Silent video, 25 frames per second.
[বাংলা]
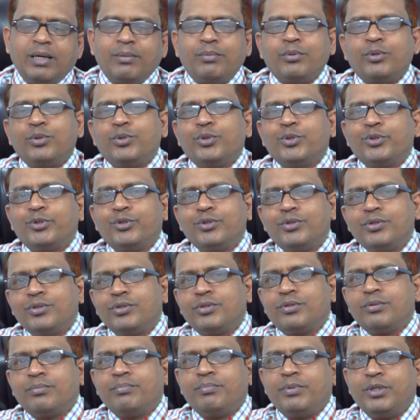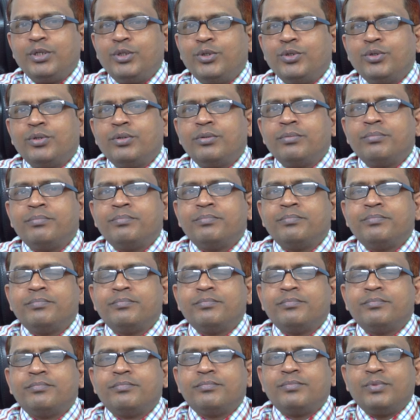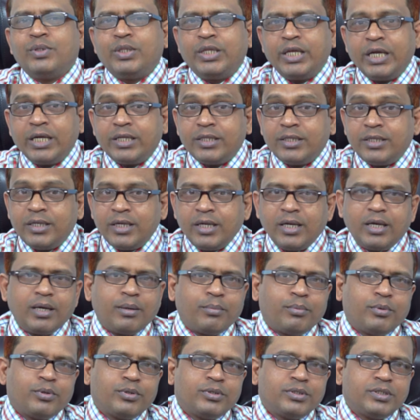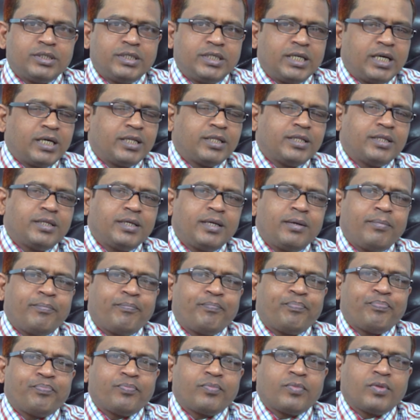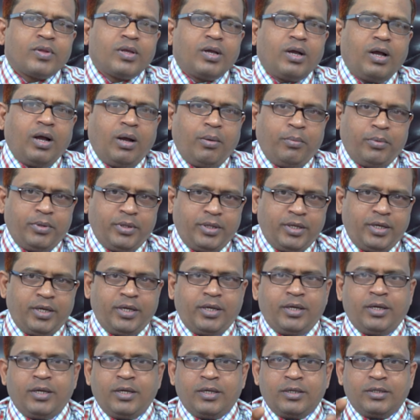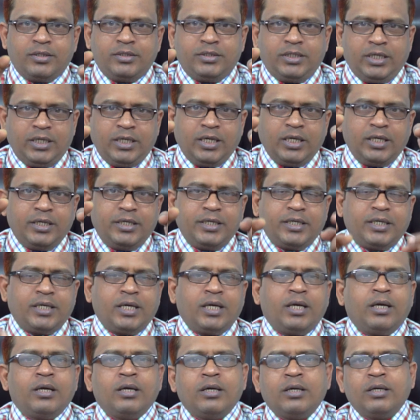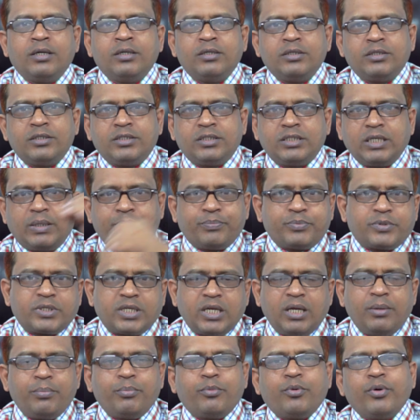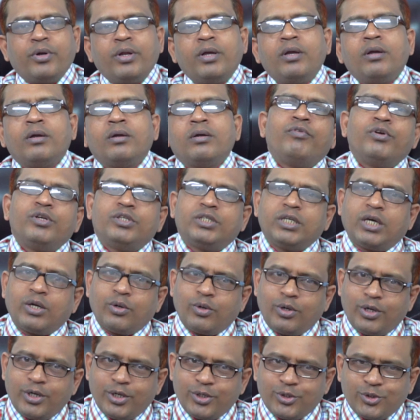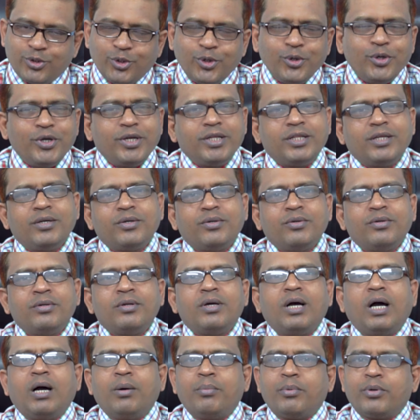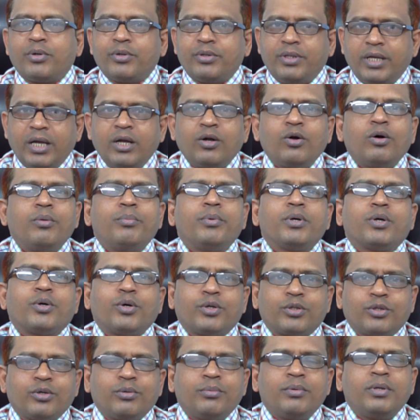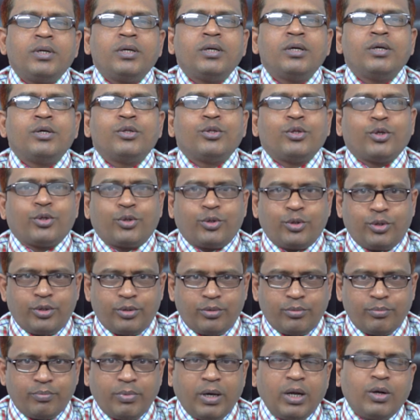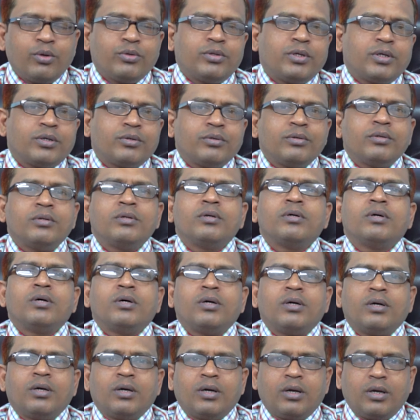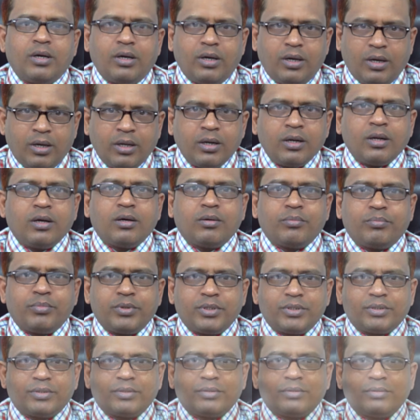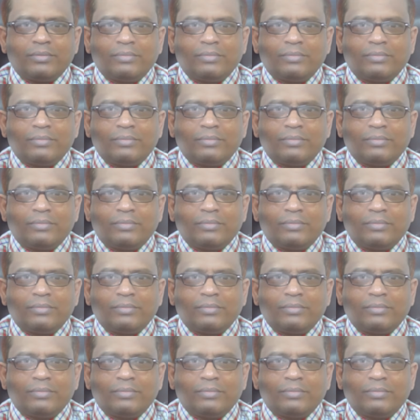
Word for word: এবং নতুন নতুন ভিডিও দেখতে এবং জানতে আমাদের এই চ্যানেলটিকে সাবস্ক্রাইব করে ফিউচার ওয়ার্ল্ডের সঙ্গী থাকুন আবারও দেখা হবে কথা হবে ততদিন ভালো থাকুন আল্লাহ হাফেজ